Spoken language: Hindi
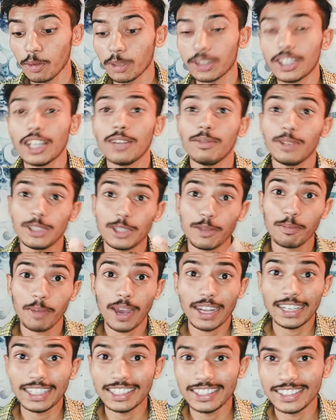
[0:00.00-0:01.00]
ये बोतल में से
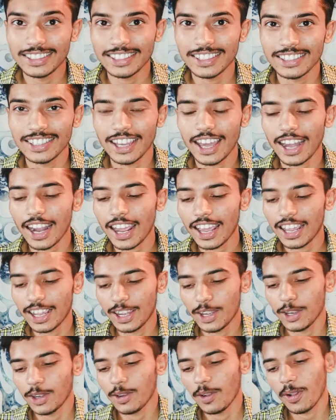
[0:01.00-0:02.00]
पानी नीचे जा रहा
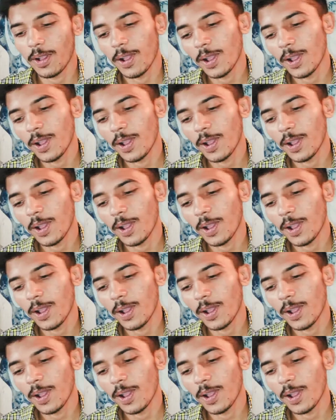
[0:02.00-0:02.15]
है हाँ।